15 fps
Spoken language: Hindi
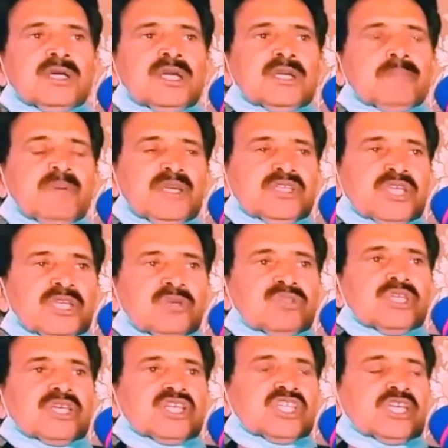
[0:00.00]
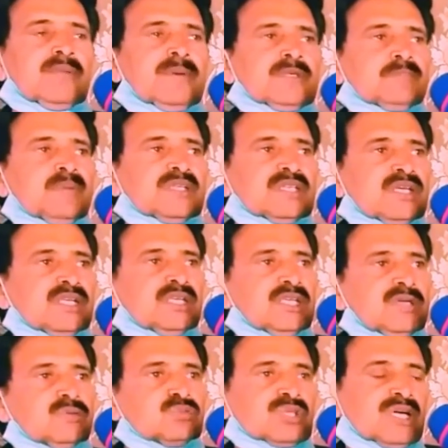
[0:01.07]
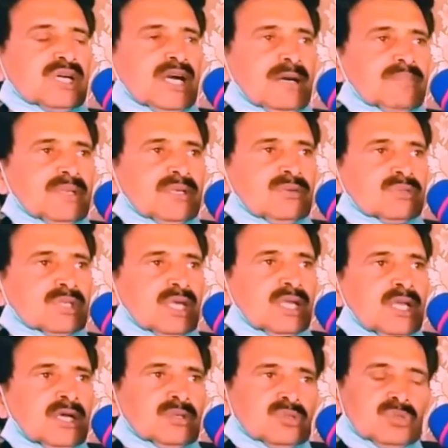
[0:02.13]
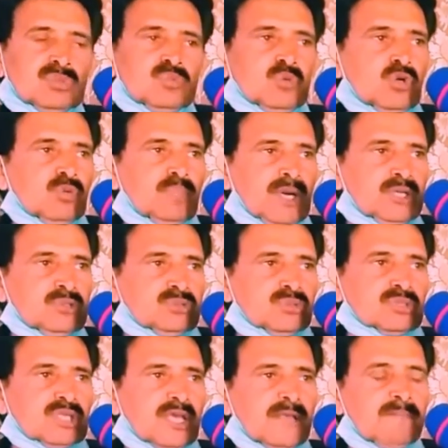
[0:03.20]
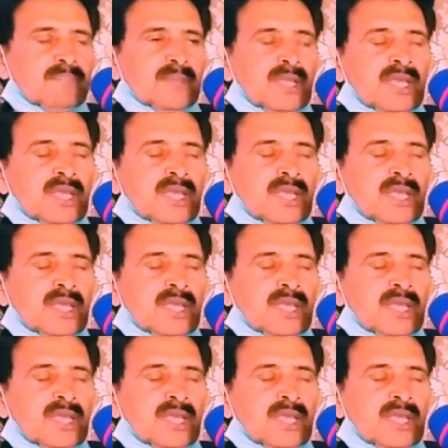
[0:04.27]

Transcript: एक बेचैनी होती है किसी के पास पैसा नहीं है उसका काम नहीं होता तो वो मायूस होता है